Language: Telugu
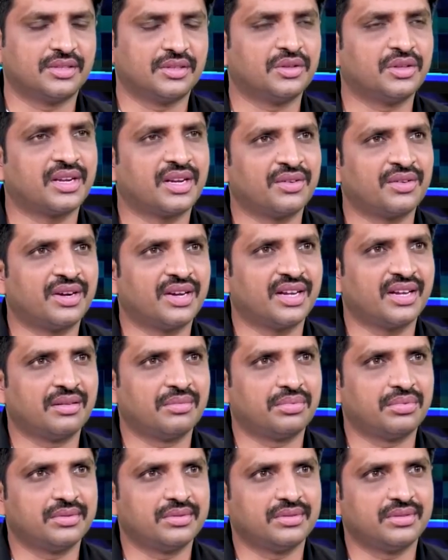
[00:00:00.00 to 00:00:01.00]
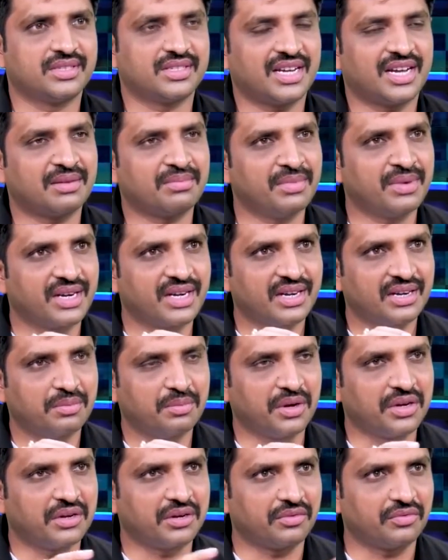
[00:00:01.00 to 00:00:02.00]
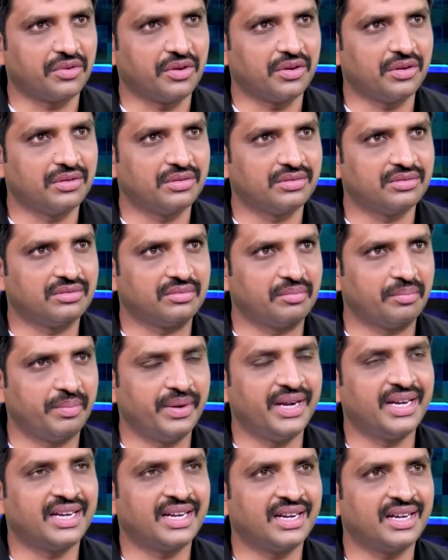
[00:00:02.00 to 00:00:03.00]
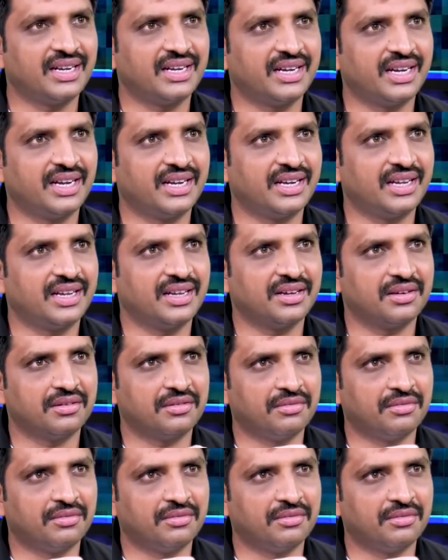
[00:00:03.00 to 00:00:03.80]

సుందర రెడ్డి గారు ఇప్పుడు స్టాక్ మార్కెట్ పాయింట్ ఆఫ్ వ్యూలో బీటా అంటే ఏంటి